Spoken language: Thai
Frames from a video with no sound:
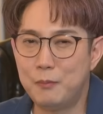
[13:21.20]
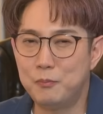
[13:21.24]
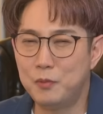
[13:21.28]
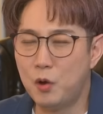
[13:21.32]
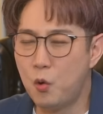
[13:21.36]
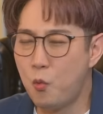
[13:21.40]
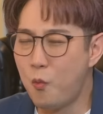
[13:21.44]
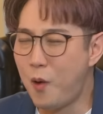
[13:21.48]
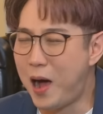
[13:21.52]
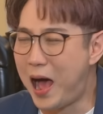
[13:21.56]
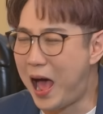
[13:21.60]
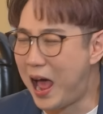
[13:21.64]
แล้ว
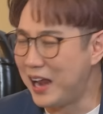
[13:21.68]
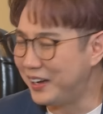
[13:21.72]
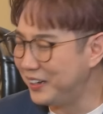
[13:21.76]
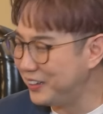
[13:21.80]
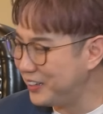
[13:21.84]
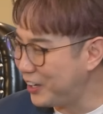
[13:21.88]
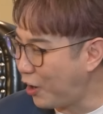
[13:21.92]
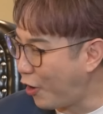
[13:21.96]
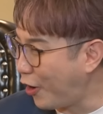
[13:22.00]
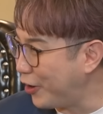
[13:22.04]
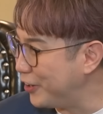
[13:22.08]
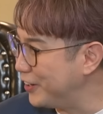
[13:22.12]
หวาน
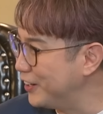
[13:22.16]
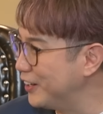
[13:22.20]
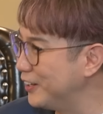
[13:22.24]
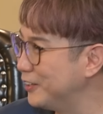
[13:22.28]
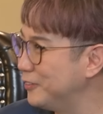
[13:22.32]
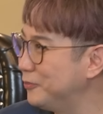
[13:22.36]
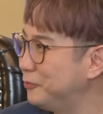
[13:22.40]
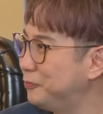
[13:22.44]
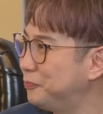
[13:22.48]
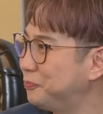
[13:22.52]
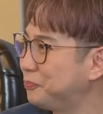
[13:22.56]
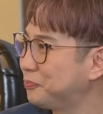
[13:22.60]
หน่อยนึง
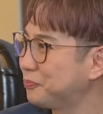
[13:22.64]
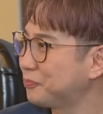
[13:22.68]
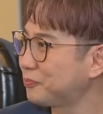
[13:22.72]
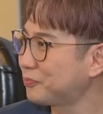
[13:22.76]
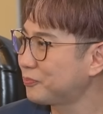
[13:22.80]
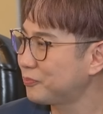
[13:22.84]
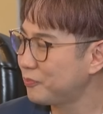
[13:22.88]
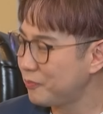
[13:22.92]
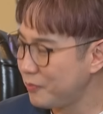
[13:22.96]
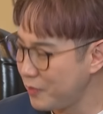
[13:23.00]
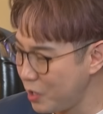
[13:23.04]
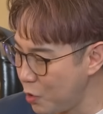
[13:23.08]

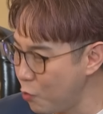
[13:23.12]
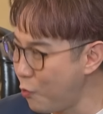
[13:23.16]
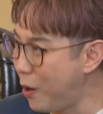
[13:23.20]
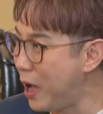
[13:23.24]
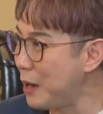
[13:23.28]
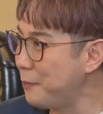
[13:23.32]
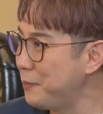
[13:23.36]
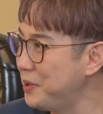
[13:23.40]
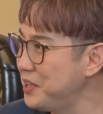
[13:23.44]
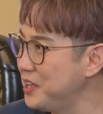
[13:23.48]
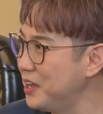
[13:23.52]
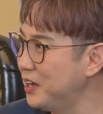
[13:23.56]
หวาน
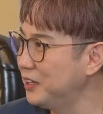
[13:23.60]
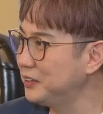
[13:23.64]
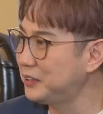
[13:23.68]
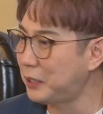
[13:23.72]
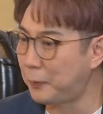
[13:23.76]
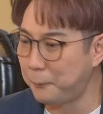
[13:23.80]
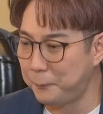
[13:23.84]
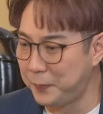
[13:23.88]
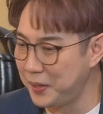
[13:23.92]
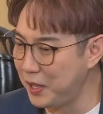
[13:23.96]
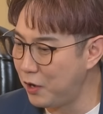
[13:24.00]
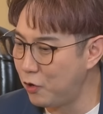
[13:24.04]
ไม่เยอะแต่
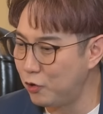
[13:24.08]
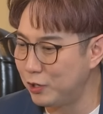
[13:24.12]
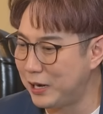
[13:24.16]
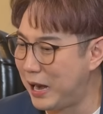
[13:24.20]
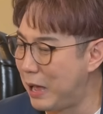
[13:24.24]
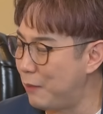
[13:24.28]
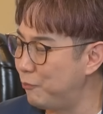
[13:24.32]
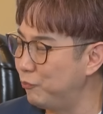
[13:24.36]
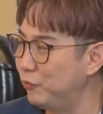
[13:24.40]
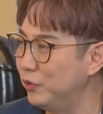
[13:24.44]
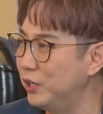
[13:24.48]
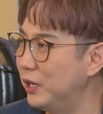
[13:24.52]
เปรี้ยว
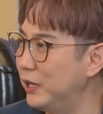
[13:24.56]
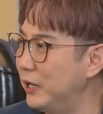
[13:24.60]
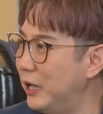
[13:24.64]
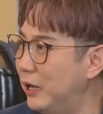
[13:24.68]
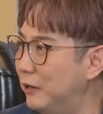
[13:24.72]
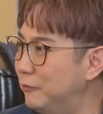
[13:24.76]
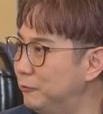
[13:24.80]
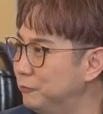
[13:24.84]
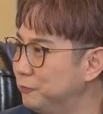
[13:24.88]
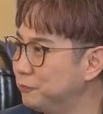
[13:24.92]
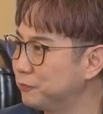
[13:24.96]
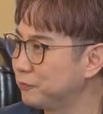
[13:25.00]
นำเลยอ่ะ
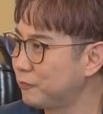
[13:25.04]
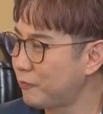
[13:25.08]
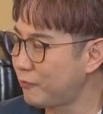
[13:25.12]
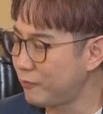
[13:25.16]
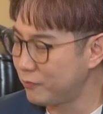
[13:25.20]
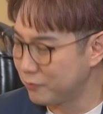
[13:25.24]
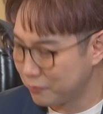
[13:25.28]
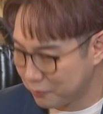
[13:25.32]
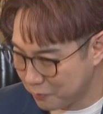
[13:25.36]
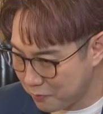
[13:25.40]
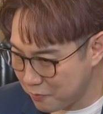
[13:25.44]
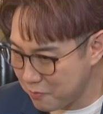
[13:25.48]
เปรี้ยว
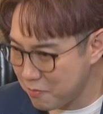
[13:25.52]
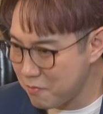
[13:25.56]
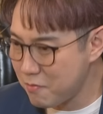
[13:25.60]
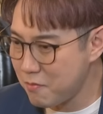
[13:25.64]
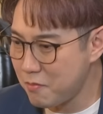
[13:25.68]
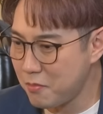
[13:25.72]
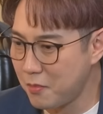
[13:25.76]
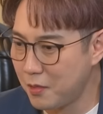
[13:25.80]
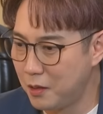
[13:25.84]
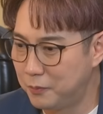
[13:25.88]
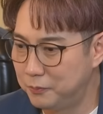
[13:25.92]
นำโด่งเพราะมัน